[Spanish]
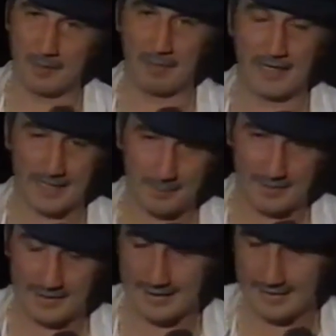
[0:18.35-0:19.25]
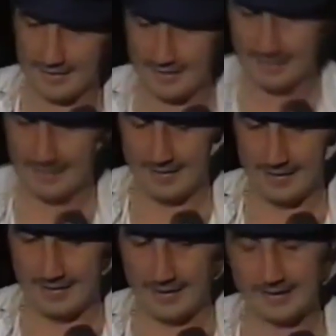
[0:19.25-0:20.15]
Es broma, hay que respetar
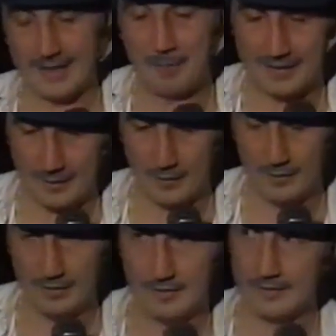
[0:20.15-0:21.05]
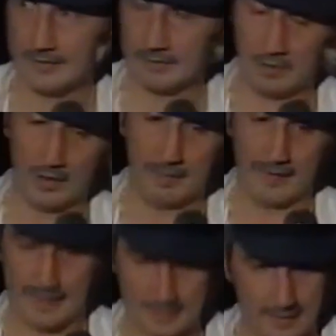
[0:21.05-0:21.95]
parte del espectador, ¿no? Bueno, la
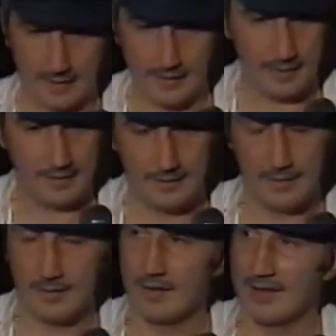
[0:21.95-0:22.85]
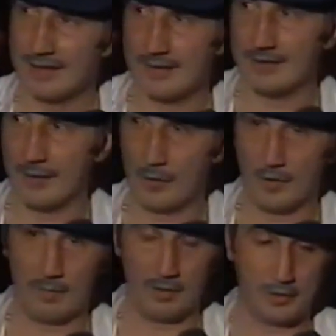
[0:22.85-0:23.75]
verdad que sí, que esta gente son
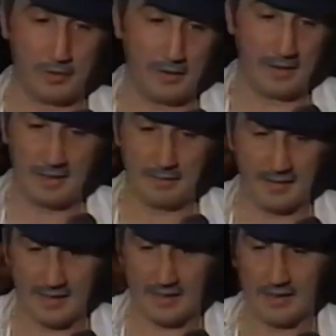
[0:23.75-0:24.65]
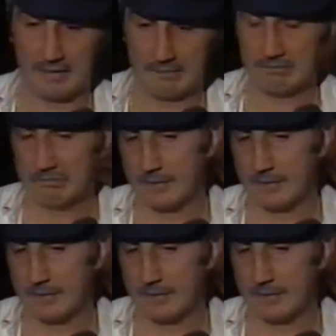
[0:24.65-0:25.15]
unos monstruos y la verdad que